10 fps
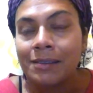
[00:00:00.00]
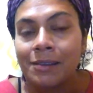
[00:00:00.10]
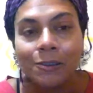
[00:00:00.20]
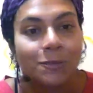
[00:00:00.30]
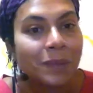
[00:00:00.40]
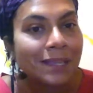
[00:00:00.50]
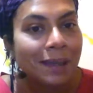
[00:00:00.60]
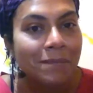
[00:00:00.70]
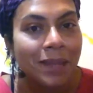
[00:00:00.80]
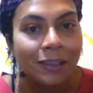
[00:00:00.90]
los
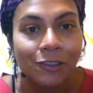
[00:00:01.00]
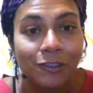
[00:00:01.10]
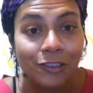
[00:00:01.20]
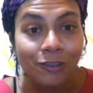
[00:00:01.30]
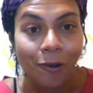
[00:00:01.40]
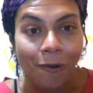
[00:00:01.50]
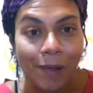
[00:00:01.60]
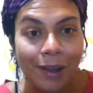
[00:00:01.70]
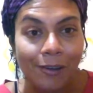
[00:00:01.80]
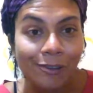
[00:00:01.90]
pensamientos,
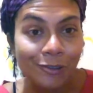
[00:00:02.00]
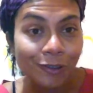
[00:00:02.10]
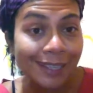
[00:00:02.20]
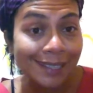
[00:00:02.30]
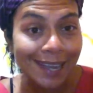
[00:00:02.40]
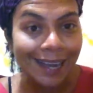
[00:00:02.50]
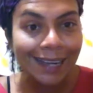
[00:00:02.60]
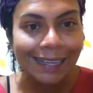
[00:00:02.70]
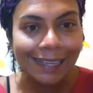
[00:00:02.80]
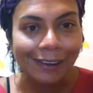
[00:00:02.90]
disolverlos o
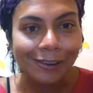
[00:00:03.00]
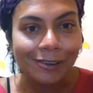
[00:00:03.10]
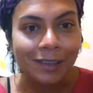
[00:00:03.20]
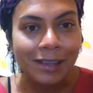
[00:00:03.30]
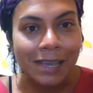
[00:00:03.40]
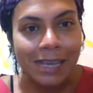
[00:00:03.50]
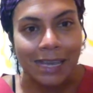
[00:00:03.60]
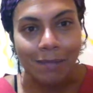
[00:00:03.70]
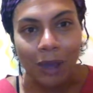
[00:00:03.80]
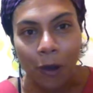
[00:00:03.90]
discernirlos
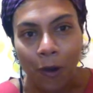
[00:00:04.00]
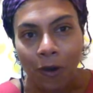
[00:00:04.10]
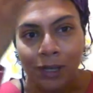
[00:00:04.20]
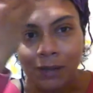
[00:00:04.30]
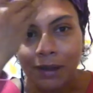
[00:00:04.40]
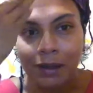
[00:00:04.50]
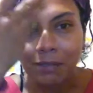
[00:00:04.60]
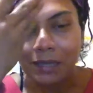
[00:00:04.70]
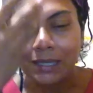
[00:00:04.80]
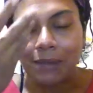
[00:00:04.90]
y mejor llevar el
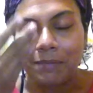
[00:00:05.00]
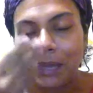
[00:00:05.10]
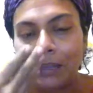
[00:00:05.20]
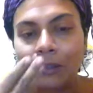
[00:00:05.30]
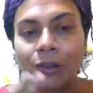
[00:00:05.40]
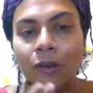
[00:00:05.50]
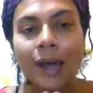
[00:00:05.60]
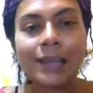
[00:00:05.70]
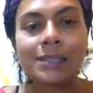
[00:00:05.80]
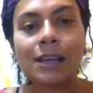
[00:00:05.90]
pensamiento
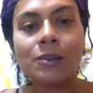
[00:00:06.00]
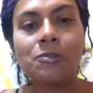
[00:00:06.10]
hacia el